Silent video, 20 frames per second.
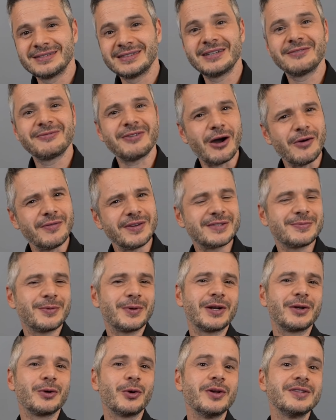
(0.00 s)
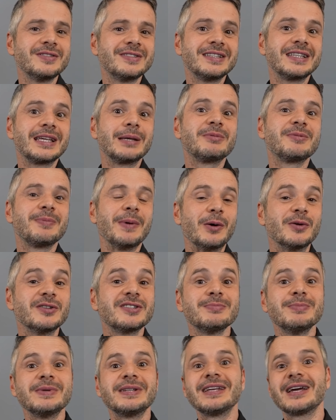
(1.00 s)
Den VW 290 gibt es bei
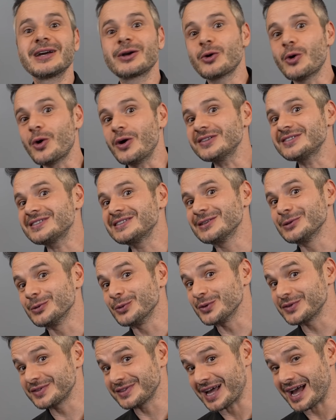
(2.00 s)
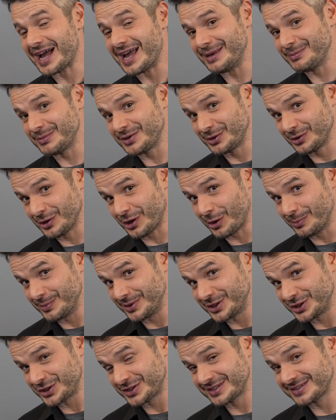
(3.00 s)
uns mit der kostenlosen Heimkinderraum
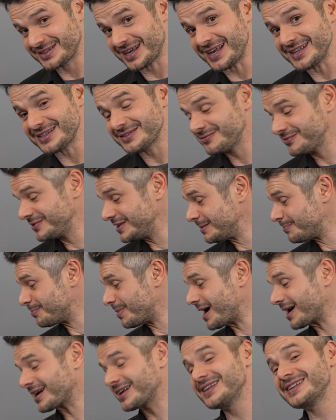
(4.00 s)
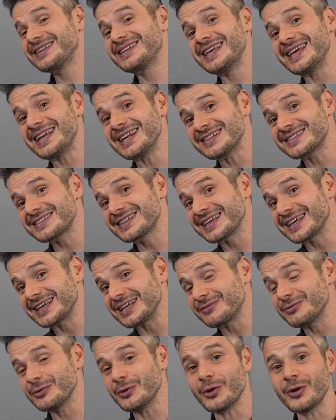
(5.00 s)
Edition. Das heißt, wir packen jedes
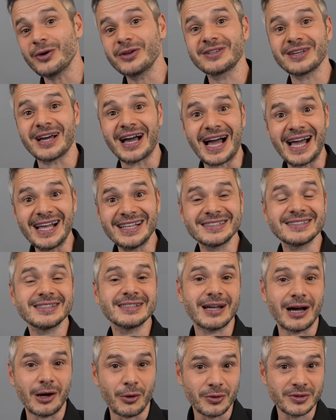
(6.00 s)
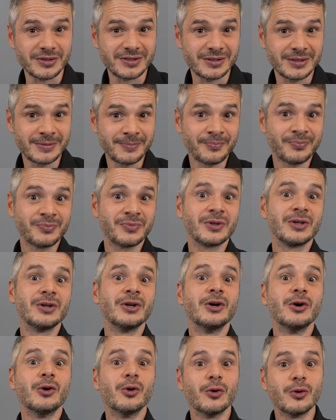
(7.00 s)
Gerät für euch einzeln aus
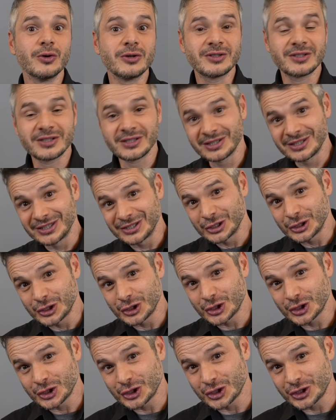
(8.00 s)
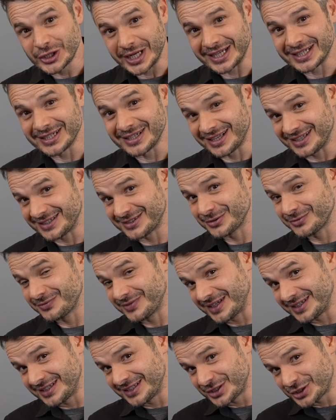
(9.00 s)
und checken das. Und
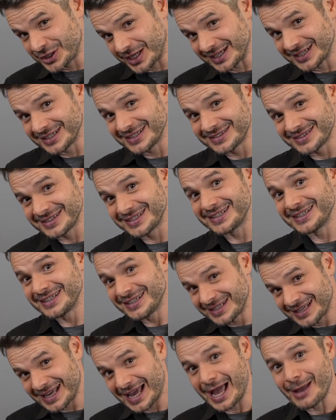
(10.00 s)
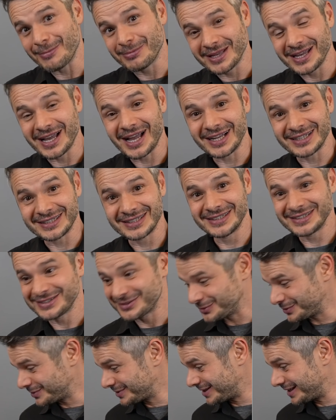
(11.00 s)
wenn die Checkliste abgehakt ist
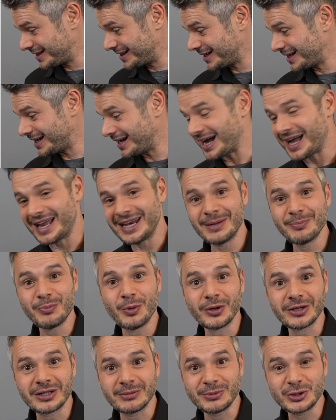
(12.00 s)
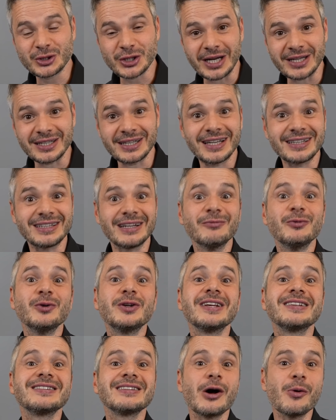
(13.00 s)
und er alle Punkte bestanden hat, dann wird
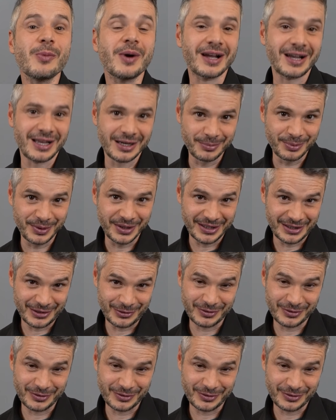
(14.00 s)
er sauber kalibriert